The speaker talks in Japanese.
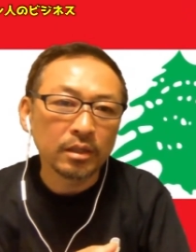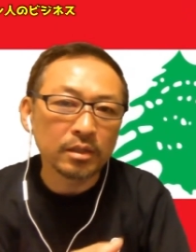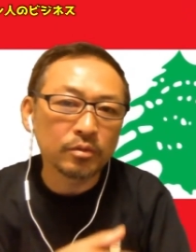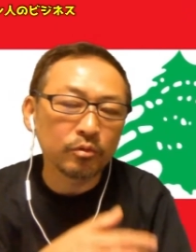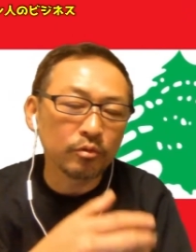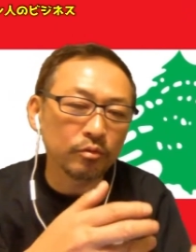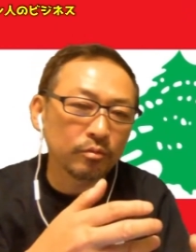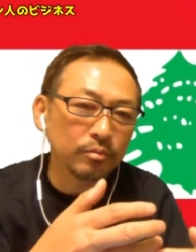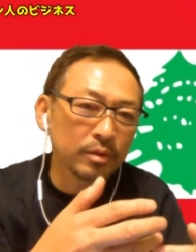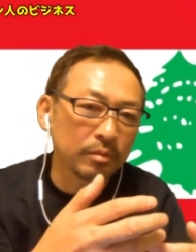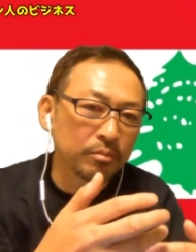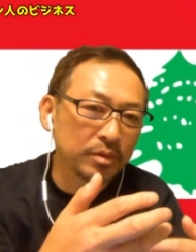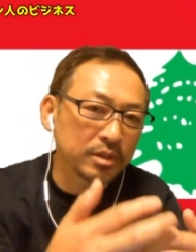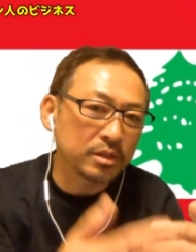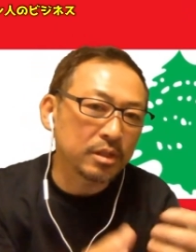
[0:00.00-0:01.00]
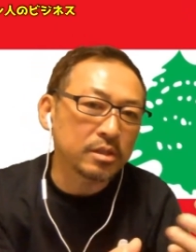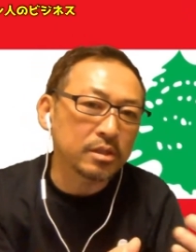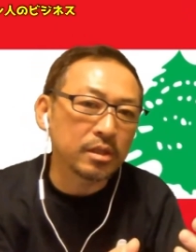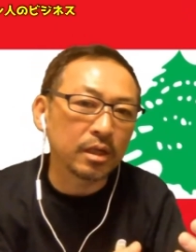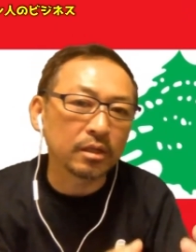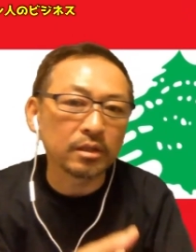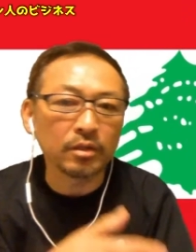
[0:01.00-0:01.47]
で、そのまあ
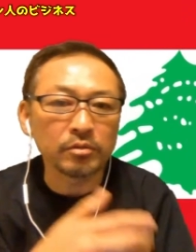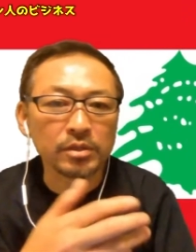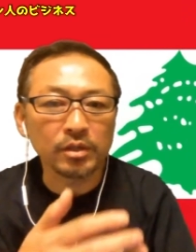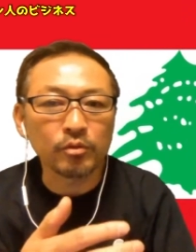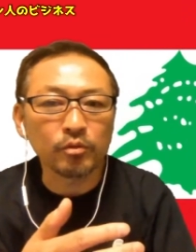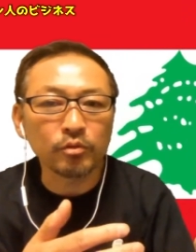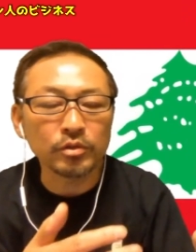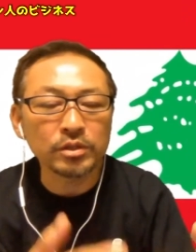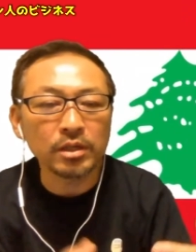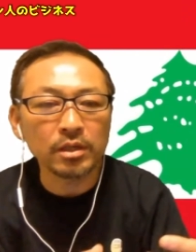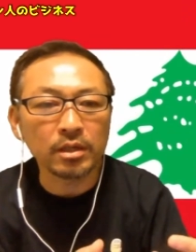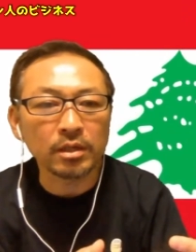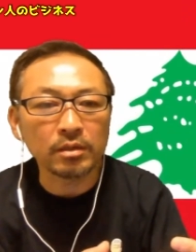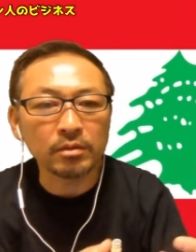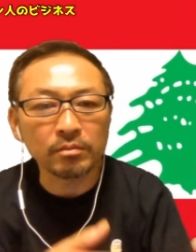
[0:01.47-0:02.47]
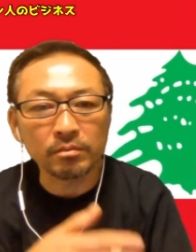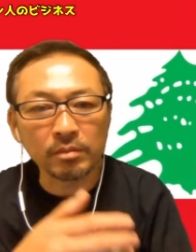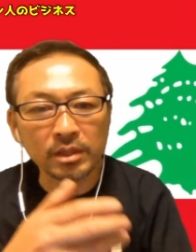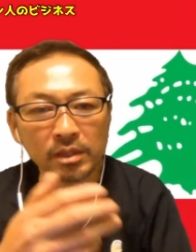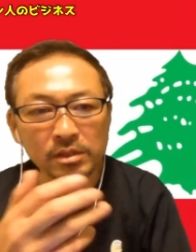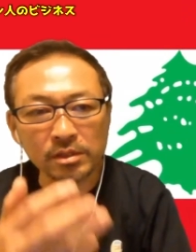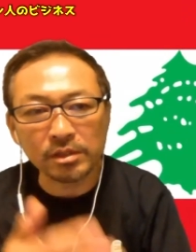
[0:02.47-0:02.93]
ビジネスである程度成功したら、
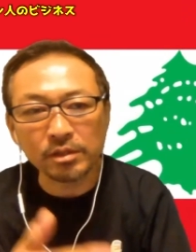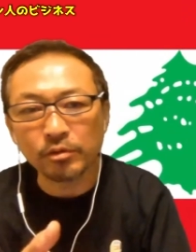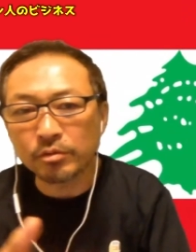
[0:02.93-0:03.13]
また次